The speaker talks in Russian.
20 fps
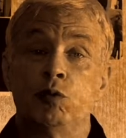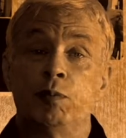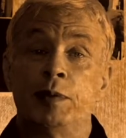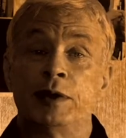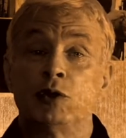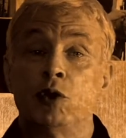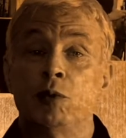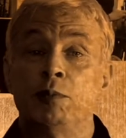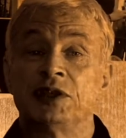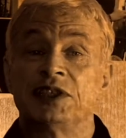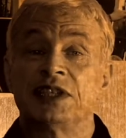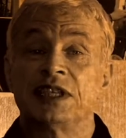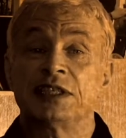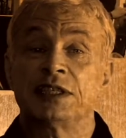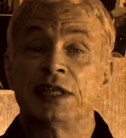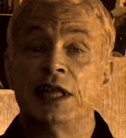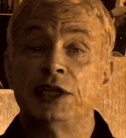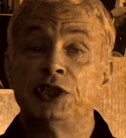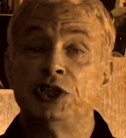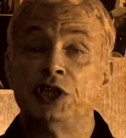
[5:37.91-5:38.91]
уподобиться
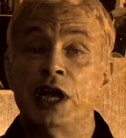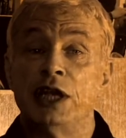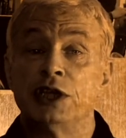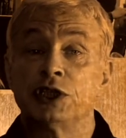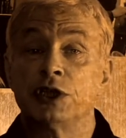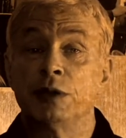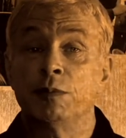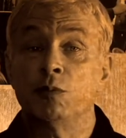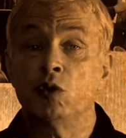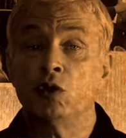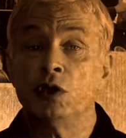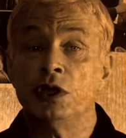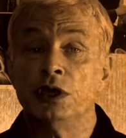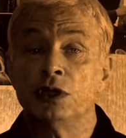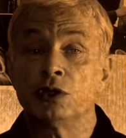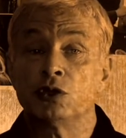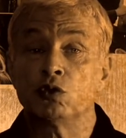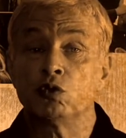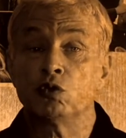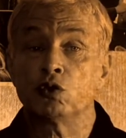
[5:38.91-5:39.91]
сладчайшему
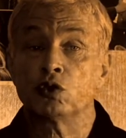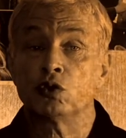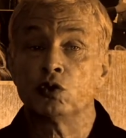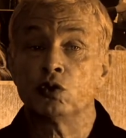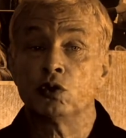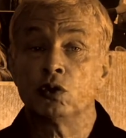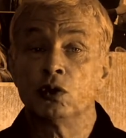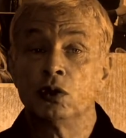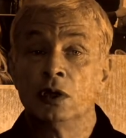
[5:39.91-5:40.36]
Иисусу.